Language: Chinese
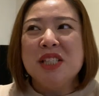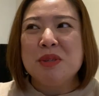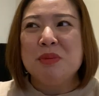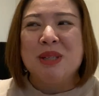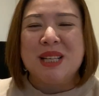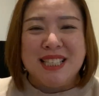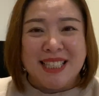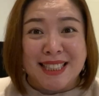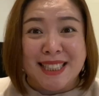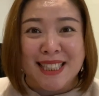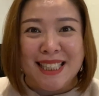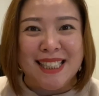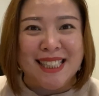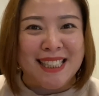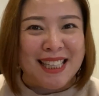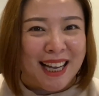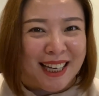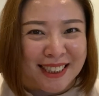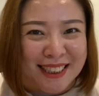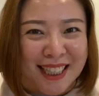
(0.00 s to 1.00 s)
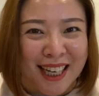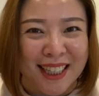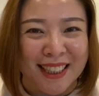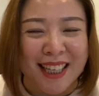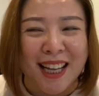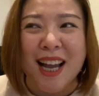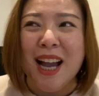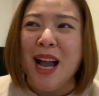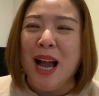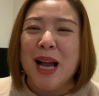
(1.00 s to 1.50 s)
是不是你自己想象
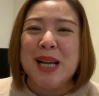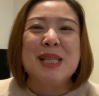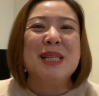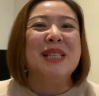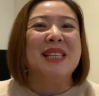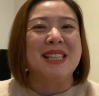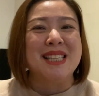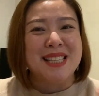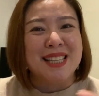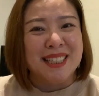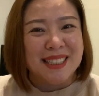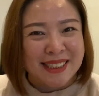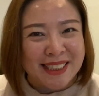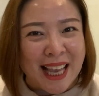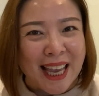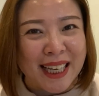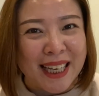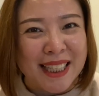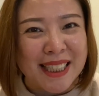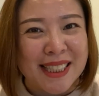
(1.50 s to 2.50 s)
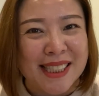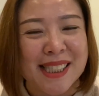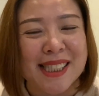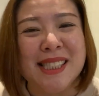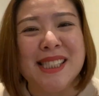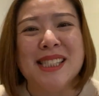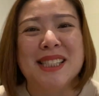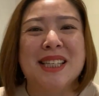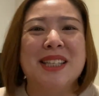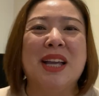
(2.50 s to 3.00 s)
的，还是你硬塞给你自
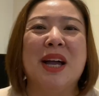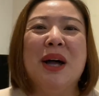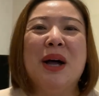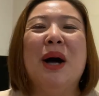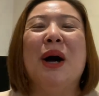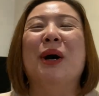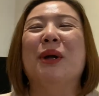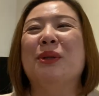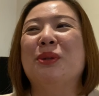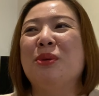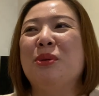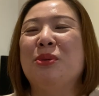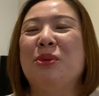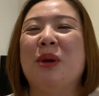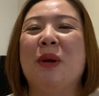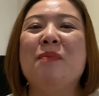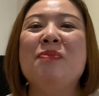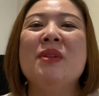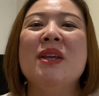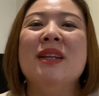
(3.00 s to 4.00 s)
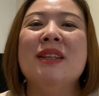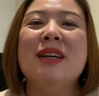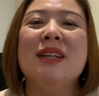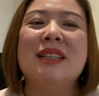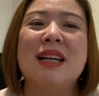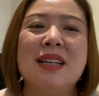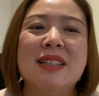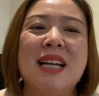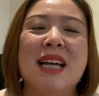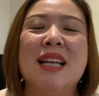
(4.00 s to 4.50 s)
己的呢？啊，对不对？那
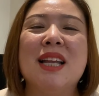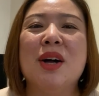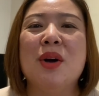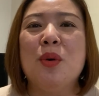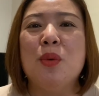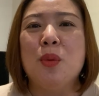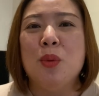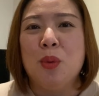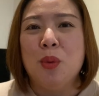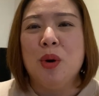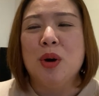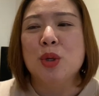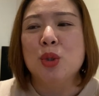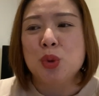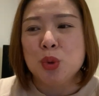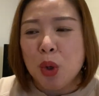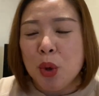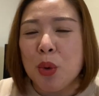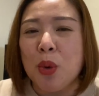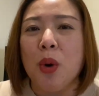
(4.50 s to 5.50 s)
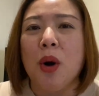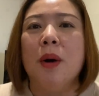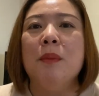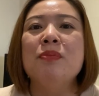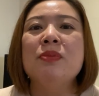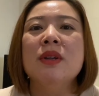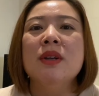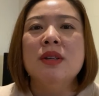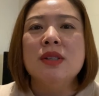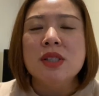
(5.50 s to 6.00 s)
当然了，我说过，
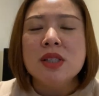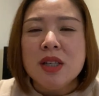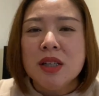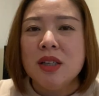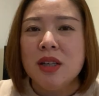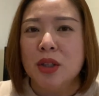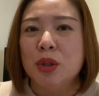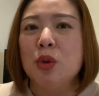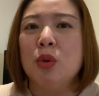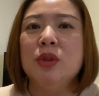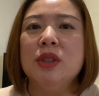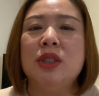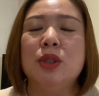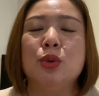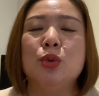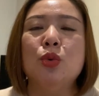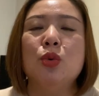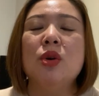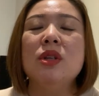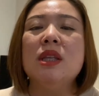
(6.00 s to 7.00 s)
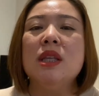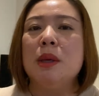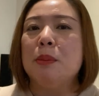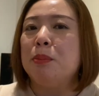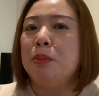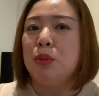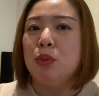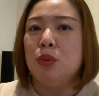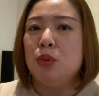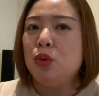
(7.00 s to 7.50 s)
任何东西，如果你
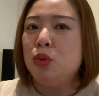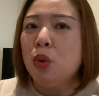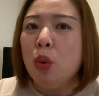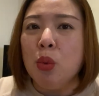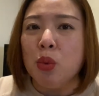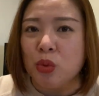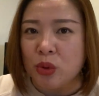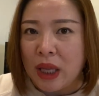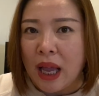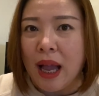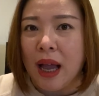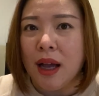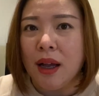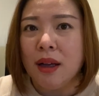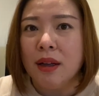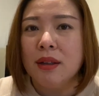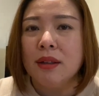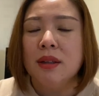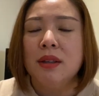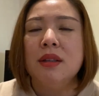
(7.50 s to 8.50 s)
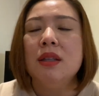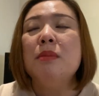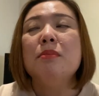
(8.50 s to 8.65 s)
不用它。你